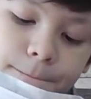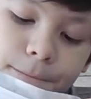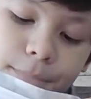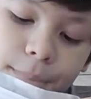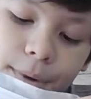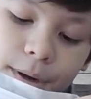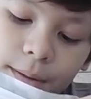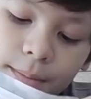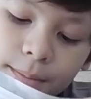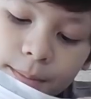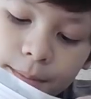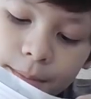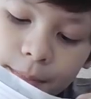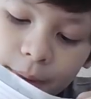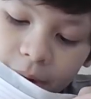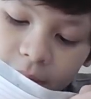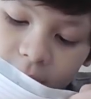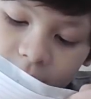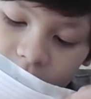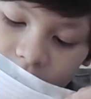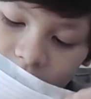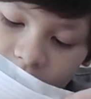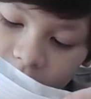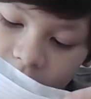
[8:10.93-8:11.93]

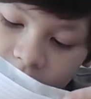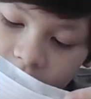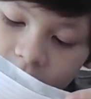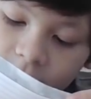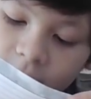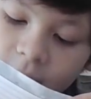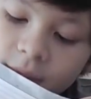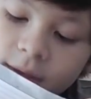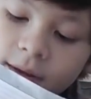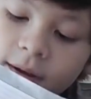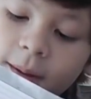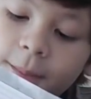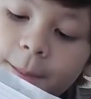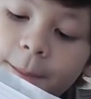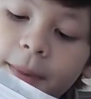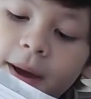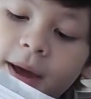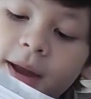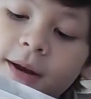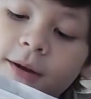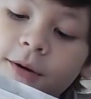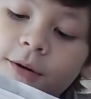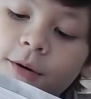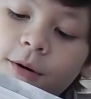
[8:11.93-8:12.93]
berbakti
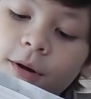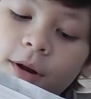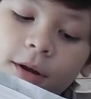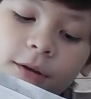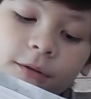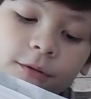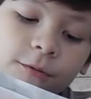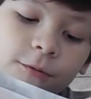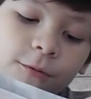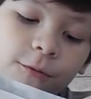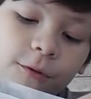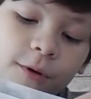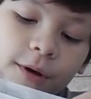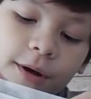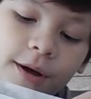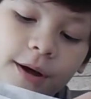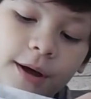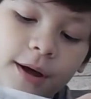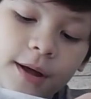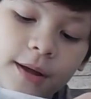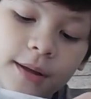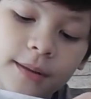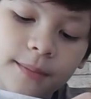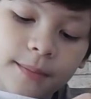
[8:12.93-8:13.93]
kepada orang tua
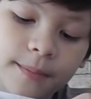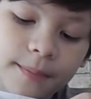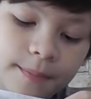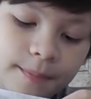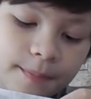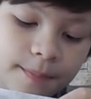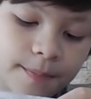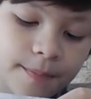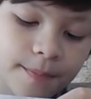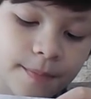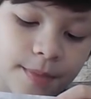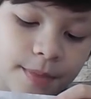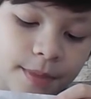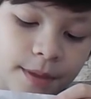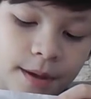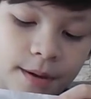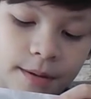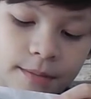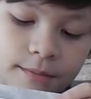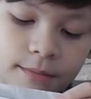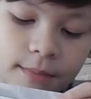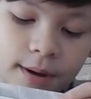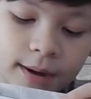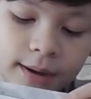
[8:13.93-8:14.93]

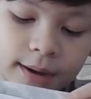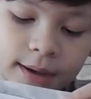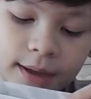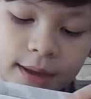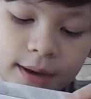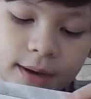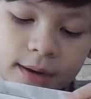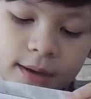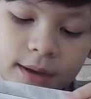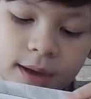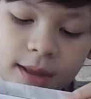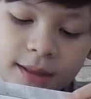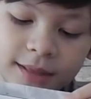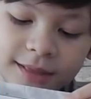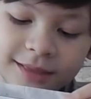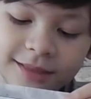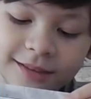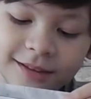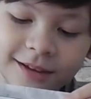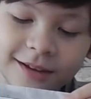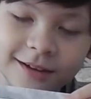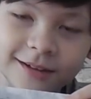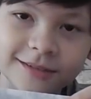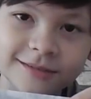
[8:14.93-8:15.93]
makin
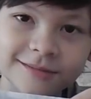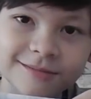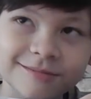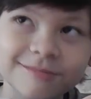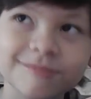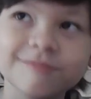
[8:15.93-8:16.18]
ganteng